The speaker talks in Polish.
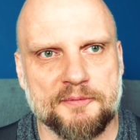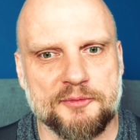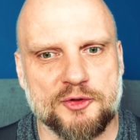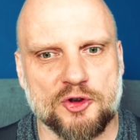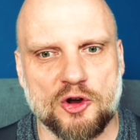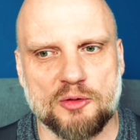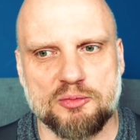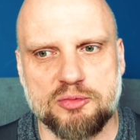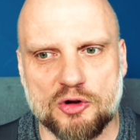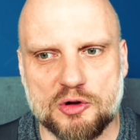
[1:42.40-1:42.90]

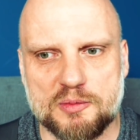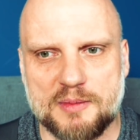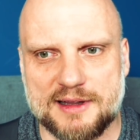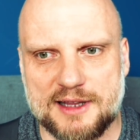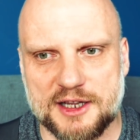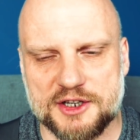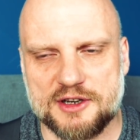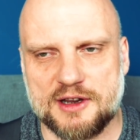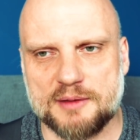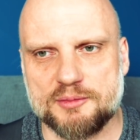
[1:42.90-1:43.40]
Tylko Bóg ma
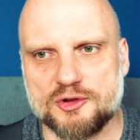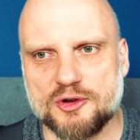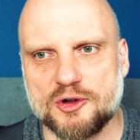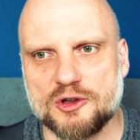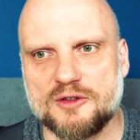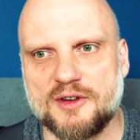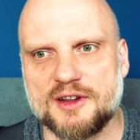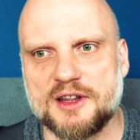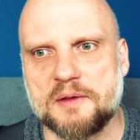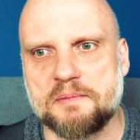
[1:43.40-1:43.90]
dla ciebie
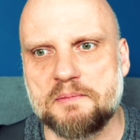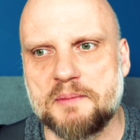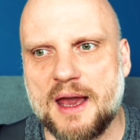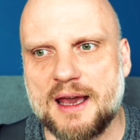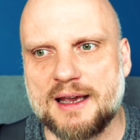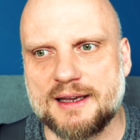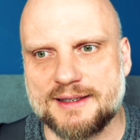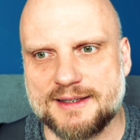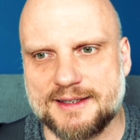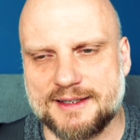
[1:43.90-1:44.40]
przygotowane
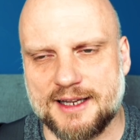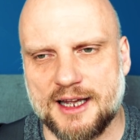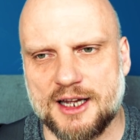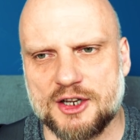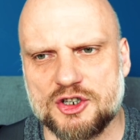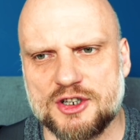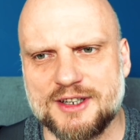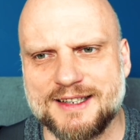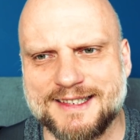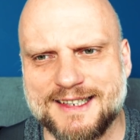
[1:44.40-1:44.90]
miejsce,
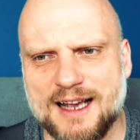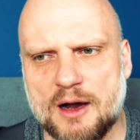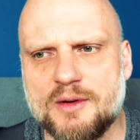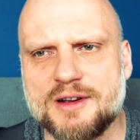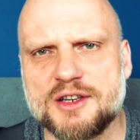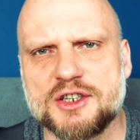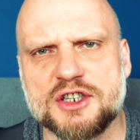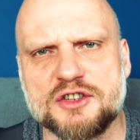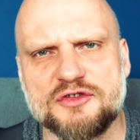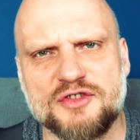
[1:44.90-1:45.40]
czyli
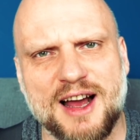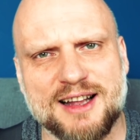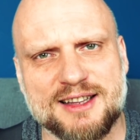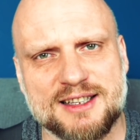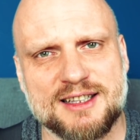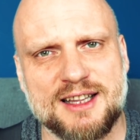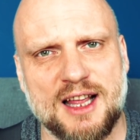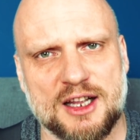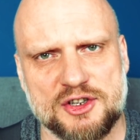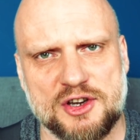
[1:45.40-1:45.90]
cały
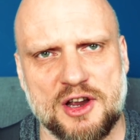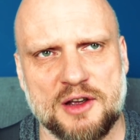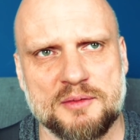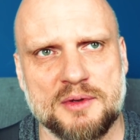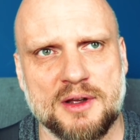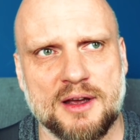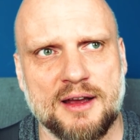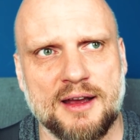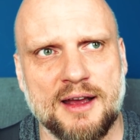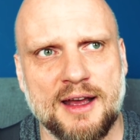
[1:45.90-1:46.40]
świat dla
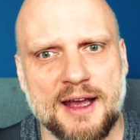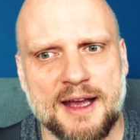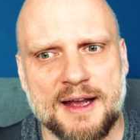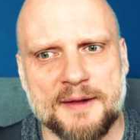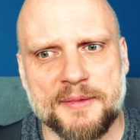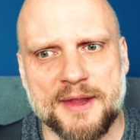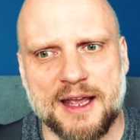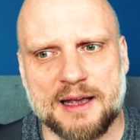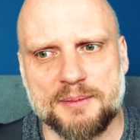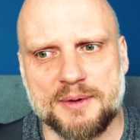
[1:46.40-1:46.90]
ciebie.
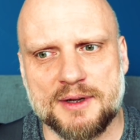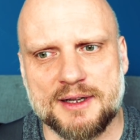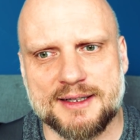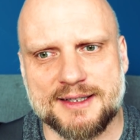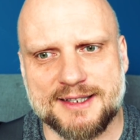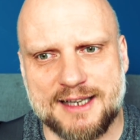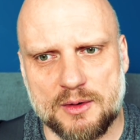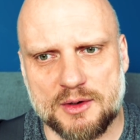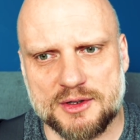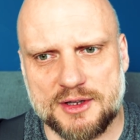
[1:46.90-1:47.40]
Jakby
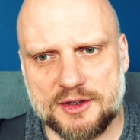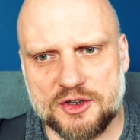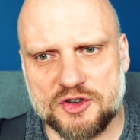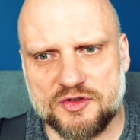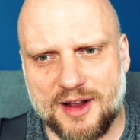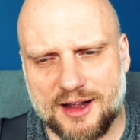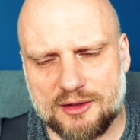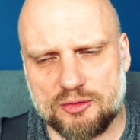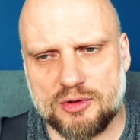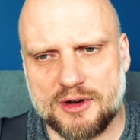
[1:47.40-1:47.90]
cały ten
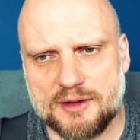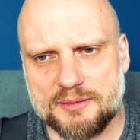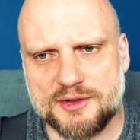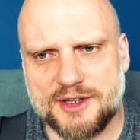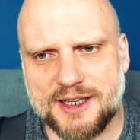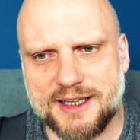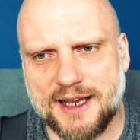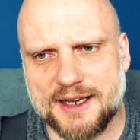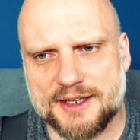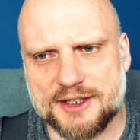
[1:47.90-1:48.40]
świat, w którym
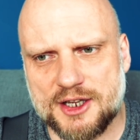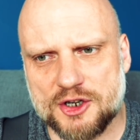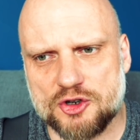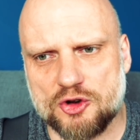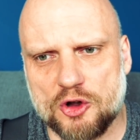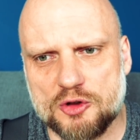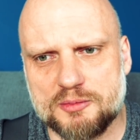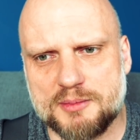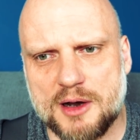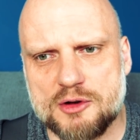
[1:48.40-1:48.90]
ty jesteś,
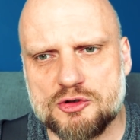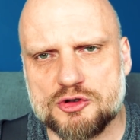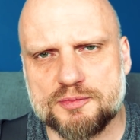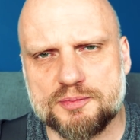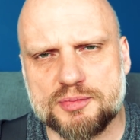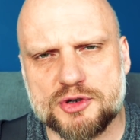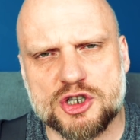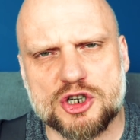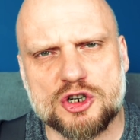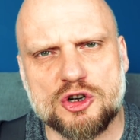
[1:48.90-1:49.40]
on ma już
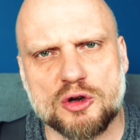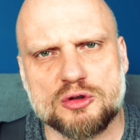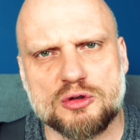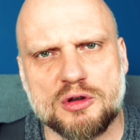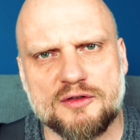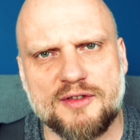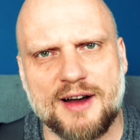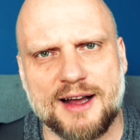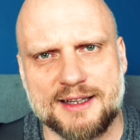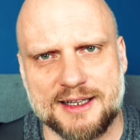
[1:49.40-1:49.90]

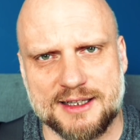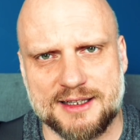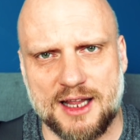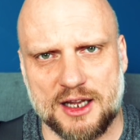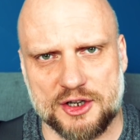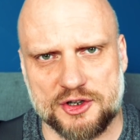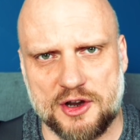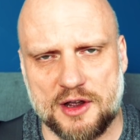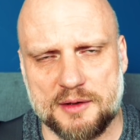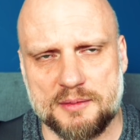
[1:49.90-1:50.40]
przygotowany dla
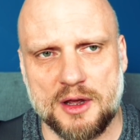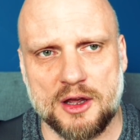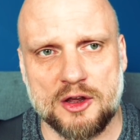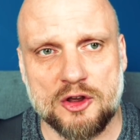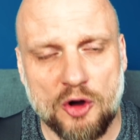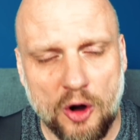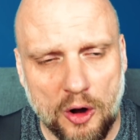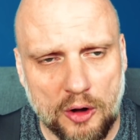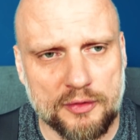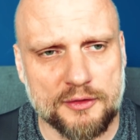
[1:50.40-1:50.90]
ciebie.
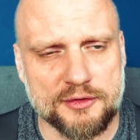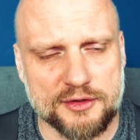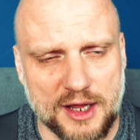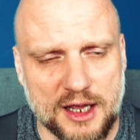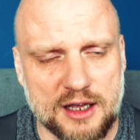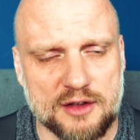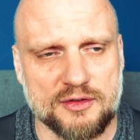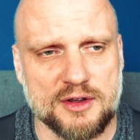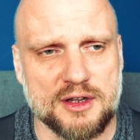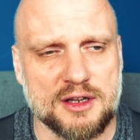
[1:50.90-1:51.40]
I on w
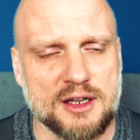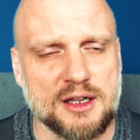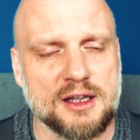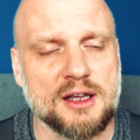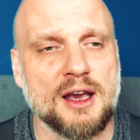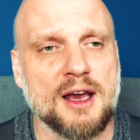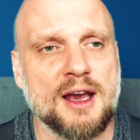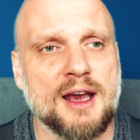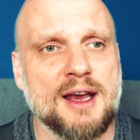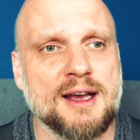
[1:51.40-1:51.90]
tej chwili
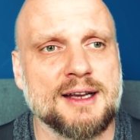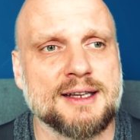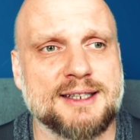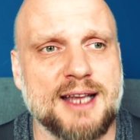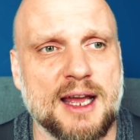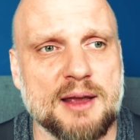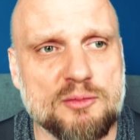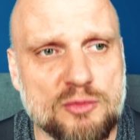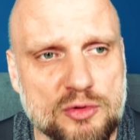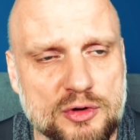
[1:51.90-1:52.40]

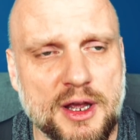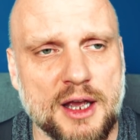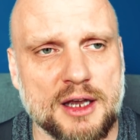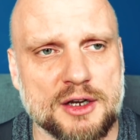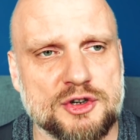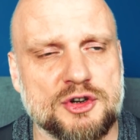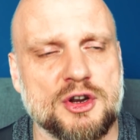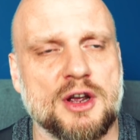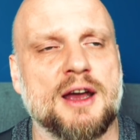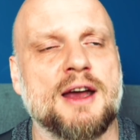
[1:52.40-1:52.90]
zajmuje
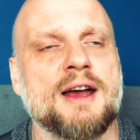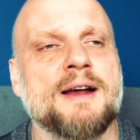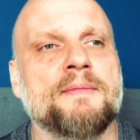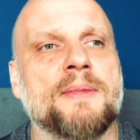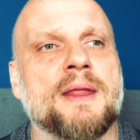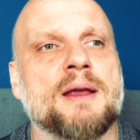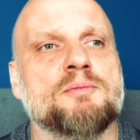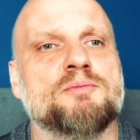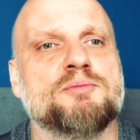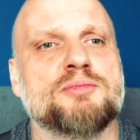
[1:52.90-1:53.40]
się
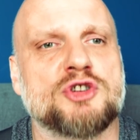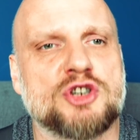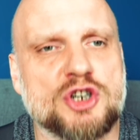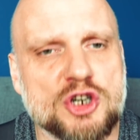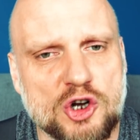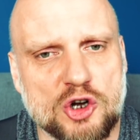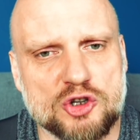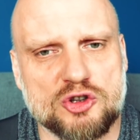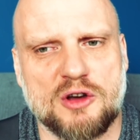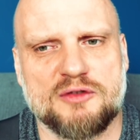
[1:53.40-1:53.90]

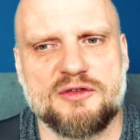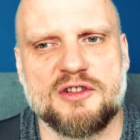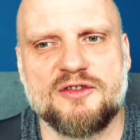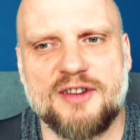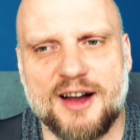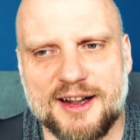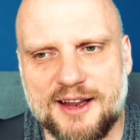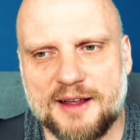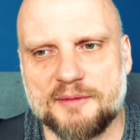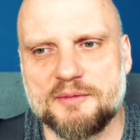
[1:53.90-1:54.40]

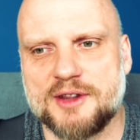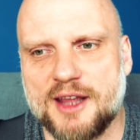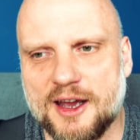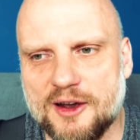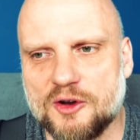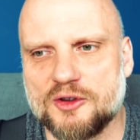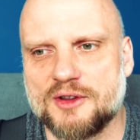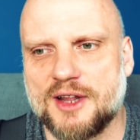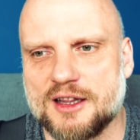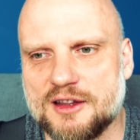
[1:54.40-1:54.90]
przygotowywaniem
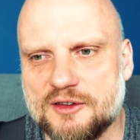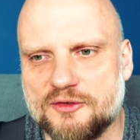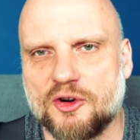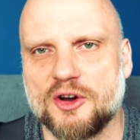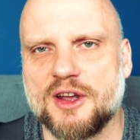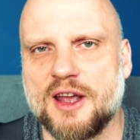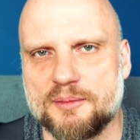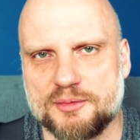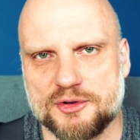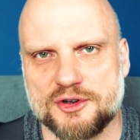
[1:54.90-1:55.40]
tego na
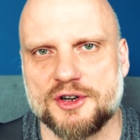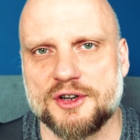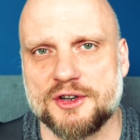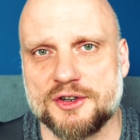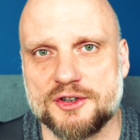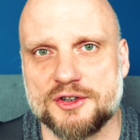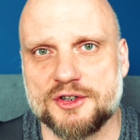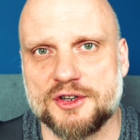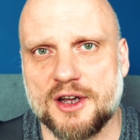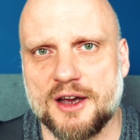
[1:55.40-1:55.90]
twoje
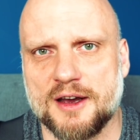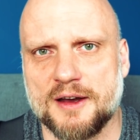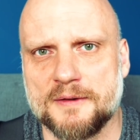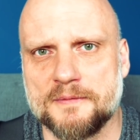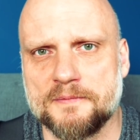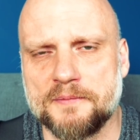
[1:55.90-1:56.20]
przyjście.